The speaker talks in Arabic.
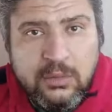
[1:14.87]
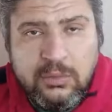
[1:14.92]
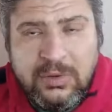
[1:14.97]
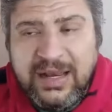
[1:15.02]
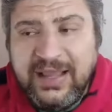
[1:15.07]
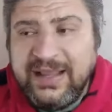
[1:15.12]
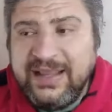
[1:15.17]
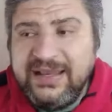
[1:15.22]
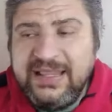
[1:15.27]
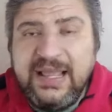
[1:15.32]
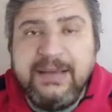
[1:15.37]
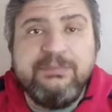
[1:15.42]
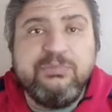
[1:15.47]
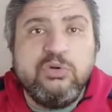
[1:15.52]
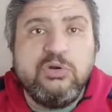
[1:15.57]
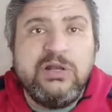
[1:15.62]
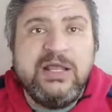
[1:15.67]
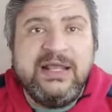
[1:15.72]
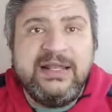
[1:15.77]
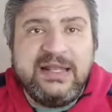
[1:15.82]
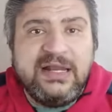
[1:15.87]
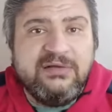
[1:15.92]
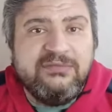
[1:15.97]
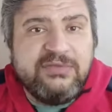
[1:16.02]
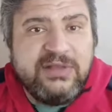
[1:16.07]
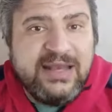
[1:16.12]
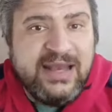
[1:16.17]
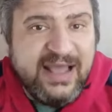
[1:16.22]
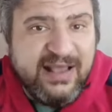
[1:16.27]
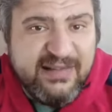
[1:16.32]
ولكن يبدو ان احنا
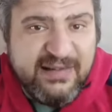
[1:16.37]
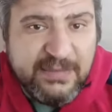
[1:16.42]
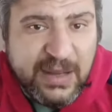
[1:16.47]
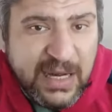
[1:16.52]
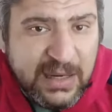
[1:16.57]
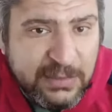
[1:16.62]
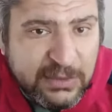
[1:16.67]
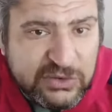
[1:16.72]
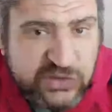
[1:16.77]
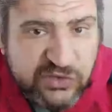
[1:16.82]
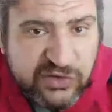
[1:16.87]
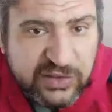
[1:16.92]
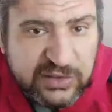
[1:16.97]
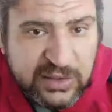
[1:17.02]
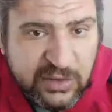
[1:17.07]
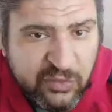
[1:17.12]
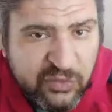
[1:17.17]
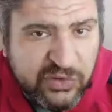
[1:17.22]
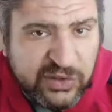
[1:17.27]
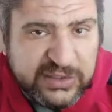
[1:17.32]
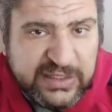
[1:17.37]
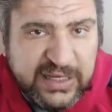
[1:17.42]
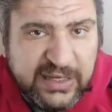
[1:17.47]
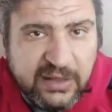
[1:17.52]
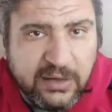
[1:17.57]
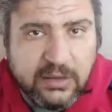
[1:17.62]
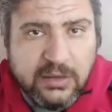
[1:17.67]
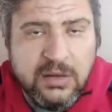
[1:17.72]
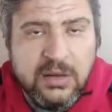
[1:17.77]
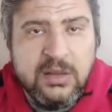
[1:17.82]
نفضل نحاسب على ماتش سان داونز
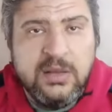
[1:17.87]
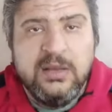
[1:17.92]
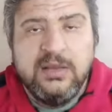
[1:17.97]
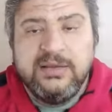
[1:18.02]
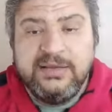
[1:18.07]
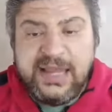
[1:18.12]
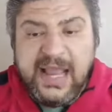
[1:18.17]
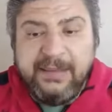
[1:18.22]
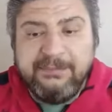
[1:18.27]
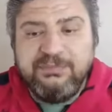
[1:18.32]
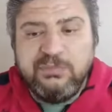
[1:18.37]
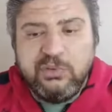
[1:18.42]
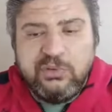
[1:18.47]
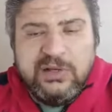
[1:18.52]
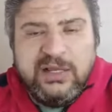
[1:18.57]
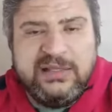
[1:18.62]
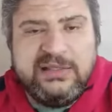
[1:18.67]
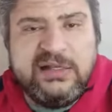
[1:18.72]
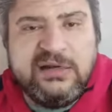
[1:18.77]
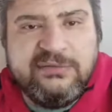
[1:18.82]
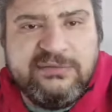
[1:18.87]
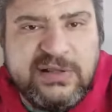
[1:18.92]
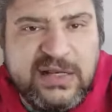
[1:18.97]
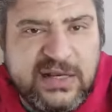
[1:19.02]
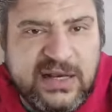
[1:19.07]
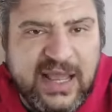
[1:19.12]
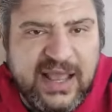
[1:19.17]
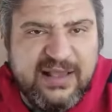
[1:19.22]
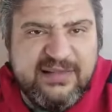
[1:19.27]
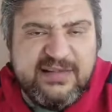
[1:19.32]
كتير يبدو ان احنا
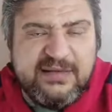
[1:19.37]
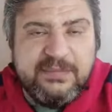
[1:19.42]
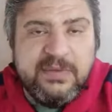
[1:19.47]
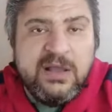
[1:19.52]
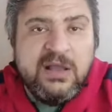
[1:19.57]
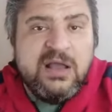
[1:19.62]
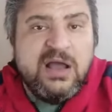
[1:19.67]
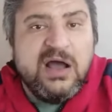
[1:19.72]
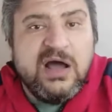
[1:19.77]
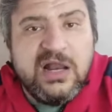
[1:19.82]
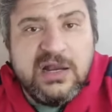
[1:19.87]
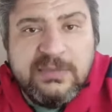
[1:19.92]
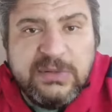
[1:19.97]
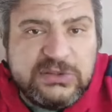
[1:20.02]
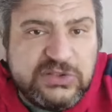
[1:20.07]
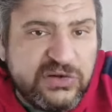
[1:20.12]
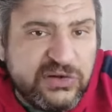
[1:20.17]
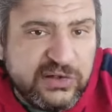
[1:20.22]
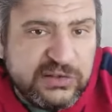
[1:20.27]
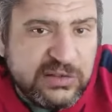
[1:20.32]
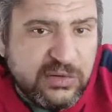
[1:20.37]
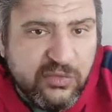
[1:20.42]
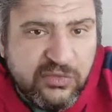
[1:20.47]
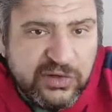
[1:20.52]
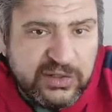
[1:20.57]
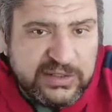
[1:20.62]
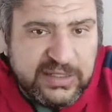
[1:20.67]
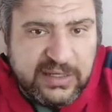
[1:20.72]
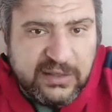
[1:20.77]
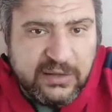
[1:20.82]
نفضل نحاسب على ماتش سان
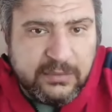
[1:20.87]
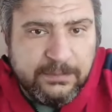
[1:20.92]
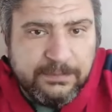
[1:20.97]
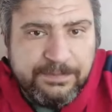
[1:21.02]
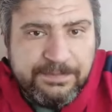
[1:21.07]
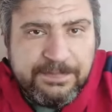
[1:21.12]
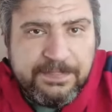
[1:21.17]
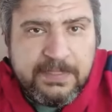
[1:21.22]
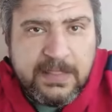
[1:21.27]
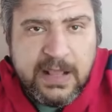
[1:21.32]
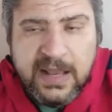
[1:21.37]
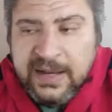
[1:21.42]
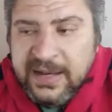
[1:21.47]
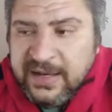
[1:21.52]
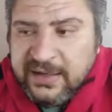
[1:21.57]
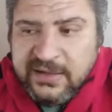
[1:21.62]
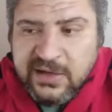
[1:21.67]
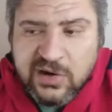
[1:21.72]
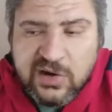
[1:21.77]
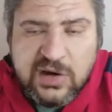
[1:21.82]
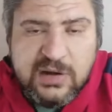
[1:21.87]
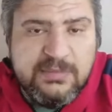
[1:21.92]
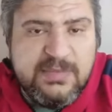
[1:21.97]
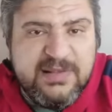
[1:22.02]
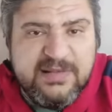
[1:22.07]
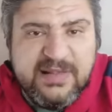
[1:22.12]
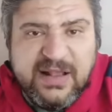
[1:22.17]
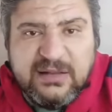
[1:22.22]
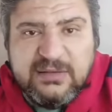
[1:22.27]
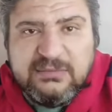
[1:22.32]
داونز كتير لان الراجل
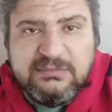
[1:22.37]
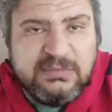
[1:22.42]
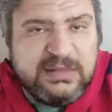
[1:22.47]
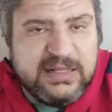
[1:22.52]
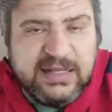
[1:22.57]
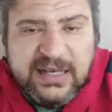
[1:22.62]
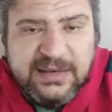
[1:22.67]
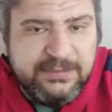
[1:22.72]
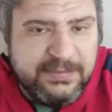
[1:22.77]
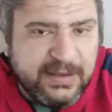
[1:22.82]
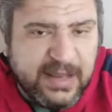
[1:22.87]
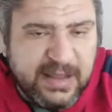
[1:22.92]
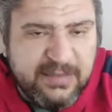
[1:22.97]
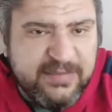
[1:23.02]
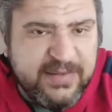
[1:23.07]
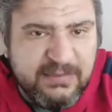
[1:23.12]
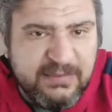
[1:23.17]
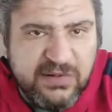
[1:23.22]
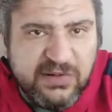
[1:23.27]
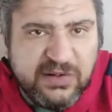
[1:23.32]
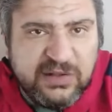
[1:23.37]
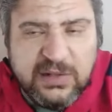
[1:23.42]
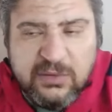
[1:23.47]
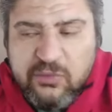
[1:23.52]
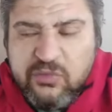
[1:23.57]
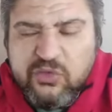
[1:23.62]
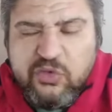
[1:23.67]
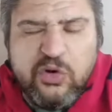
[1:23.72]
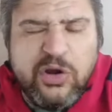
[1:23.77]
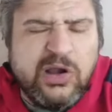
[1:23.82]
من ساعه ما اتغلب بخمسه من سان
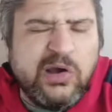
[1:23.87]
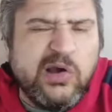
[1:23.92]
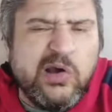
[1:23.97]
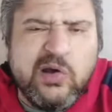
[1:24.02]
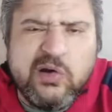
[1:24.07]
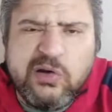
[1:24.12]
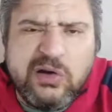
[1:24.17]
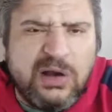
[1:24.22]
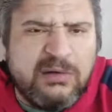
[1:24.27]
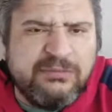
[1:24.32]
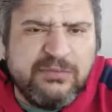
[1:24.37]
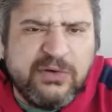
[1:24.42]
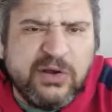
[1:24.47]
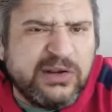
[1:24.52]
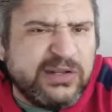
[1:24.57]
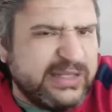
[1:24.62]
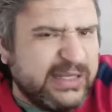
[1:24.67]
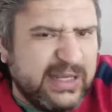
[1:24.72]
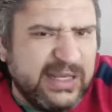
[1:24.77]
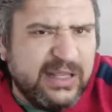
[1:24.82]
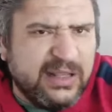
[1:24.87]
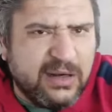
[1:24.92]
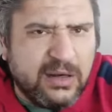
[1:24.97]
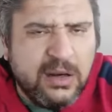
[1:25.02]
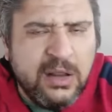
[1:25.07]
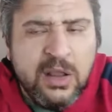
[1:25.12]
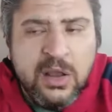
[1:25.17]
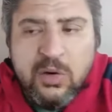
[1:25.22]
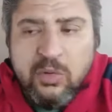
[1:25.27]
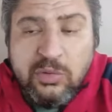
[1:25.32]
داونز وهو يغير افكار كتير
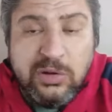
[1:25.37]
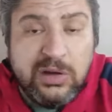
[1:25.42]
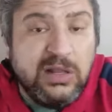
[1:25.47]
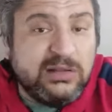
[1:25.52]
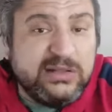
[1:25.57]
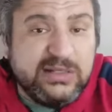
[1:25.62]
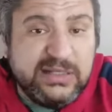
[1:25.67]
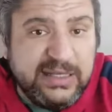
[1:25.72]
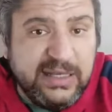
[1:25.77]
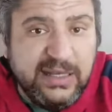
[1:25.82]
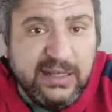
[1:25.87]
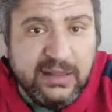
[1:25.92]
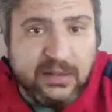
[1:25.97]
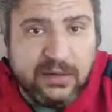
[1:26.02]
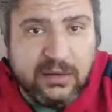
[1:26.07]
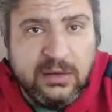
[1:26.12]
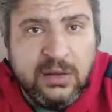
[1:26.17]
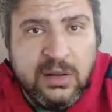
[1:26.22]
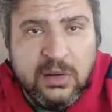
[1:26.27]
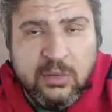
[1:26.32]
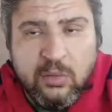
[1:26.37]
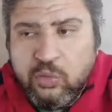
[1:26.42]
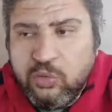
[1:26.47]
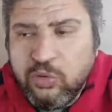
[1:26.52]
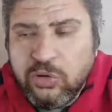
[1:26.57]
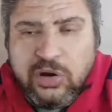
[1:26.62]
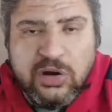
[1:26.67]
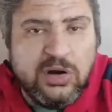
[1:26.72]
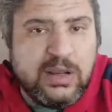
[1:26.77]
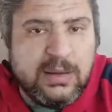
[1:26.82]
وقناعات كتير
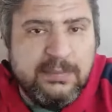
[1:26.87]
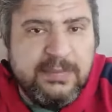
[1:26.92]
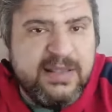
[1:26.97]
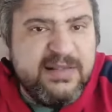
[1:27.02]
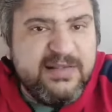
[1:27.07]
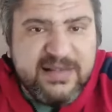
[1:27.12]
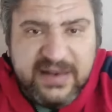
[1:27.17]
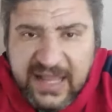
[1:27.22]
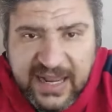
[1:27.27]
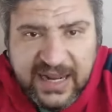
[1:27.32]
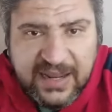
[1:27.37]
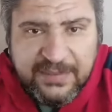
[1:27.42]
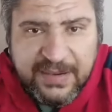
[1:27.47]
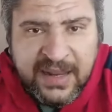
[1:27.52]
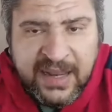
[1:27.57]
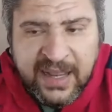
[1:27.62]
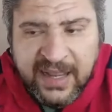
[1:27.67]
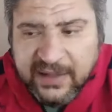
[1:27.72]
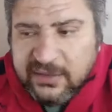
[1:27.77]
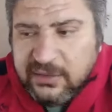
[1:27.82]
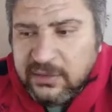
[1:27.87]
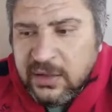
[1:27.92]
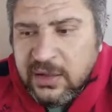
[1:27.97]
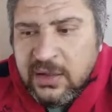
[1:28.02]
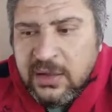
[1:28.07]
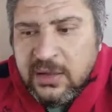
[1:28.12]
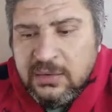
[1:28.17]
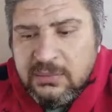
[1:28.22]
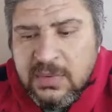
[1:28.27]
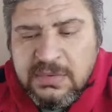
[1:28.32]
وكولر كان بينزل يهاجم اي حد
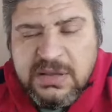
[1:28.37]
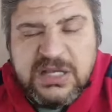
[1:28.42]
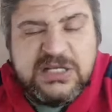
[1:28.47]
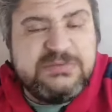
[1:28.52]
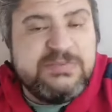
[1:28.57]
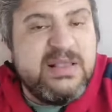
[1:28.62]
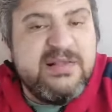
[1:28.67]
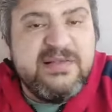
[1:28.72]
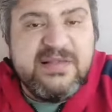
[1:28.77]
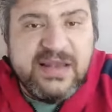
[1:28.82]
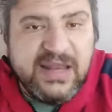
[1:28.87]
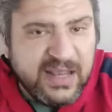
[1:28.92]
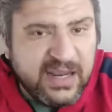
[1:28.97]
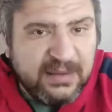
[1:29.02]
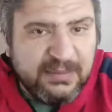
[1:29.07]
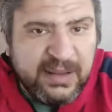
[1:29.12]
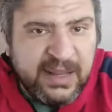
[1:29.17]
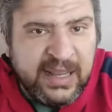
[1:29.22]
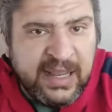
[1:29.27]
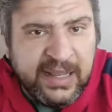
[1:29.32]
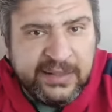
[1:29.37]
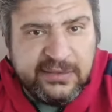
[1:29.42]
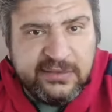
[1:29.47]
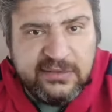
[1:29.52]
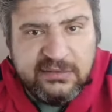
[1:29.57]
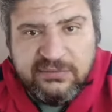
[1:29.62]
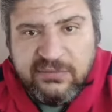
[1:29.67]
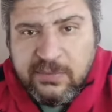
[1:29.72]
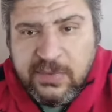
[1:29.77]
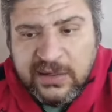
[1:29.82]
ما بقاش بينزل يهاجم اي حد
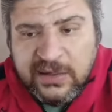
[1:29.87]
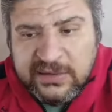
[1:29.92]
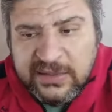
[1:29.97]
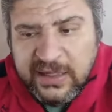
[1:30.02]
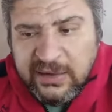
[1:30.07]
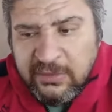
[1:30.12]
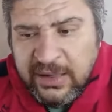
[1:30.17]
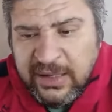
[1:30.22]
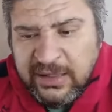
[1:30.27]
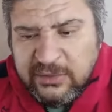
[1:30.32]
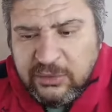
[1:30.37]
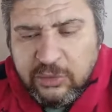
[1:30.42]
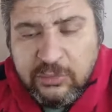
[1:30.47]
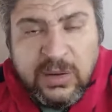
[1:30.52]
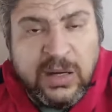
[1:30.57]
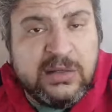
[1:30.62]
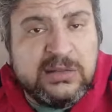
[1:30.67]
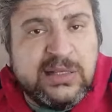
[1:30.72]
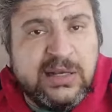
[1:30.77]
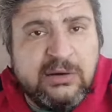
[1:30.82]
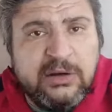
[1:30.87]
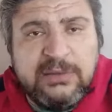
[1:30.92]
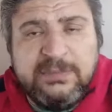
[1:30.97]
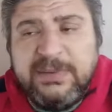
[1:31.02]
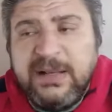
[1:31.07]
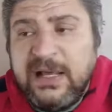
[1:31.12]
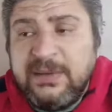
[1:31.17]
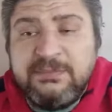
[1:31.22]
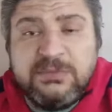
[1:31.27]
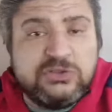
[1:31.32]
في بعض الاوقات وبعض الاوقات
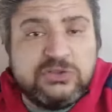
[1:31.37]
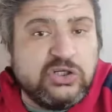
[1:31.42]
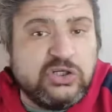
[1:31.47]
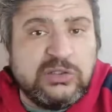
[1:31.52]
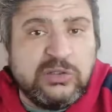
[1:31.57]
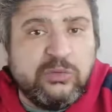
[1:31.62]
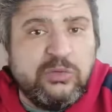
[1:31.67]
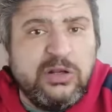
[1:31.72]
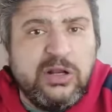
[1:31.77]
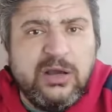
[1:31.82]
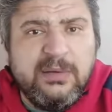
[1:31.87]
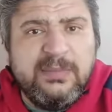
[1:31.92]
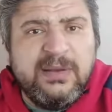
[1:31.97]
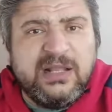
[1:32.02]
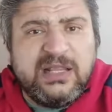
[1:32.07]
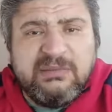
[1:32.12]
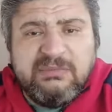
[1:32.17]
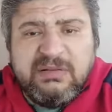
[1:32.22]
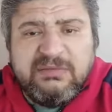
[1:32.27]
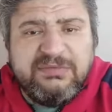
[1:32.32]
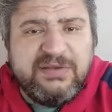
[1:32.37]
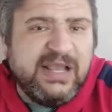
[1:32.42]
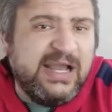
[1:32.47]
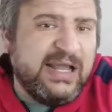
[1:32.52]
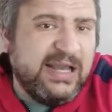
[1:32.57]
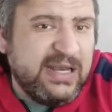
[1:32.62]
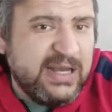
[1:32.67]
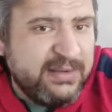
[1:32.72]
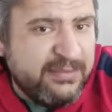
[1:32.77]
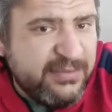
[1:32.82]
بيلعب ماتشات طويله بيعتمد فيها
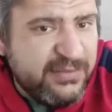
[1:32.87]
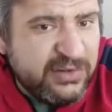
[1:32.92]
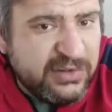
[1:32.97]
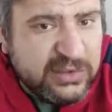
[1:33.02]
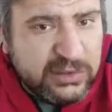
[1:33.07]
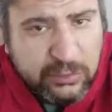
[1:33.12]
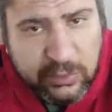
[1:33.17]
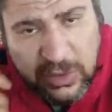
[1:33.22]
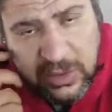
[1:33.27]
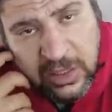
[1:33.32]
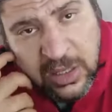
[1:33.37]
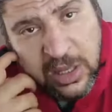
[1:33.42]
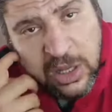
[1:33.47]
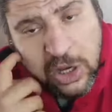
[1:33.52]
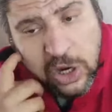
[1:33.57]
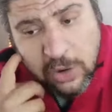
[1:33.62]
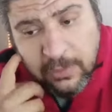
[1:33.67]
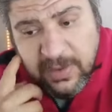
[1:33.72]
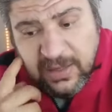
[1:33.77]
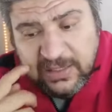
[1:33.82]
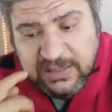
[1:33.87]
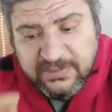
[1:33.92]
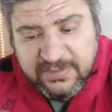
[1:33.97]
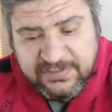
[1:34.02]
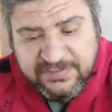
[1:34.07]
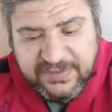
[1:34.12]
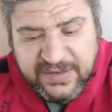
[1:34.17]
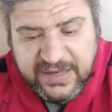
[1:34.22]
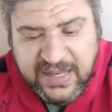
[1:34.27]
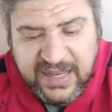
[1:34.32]
على النفس الطويل
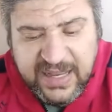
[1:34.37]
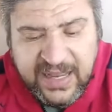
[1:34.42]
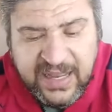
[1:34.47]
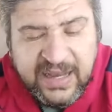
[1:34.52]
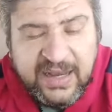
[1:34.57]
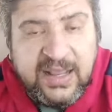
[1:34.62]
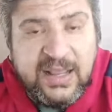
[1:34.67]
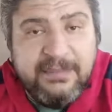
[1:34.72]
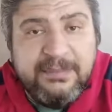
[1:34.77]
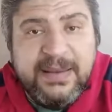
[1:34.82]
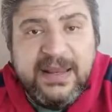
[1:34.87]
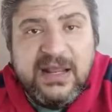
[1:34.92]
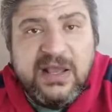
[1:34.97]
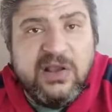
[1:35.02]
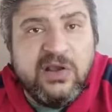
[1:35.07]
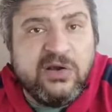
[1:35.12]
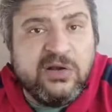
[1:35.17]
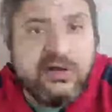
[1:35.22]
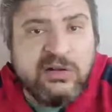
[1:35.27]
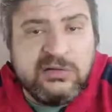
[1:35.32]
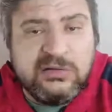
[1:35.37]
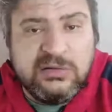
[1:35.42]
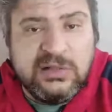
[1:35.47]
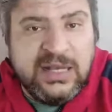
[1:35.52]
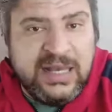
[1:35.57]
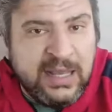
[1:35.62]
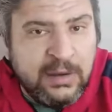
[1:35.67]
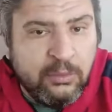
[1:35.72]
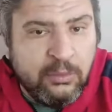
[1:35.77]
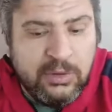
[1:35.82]
وبيعتمد فيها على مين هيغلط
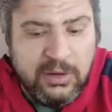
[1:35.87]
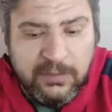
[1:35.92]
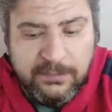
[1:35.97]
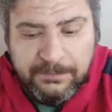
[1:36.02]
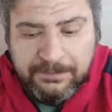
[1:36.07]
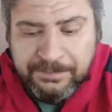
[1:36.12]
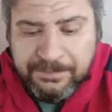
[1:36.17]
الاول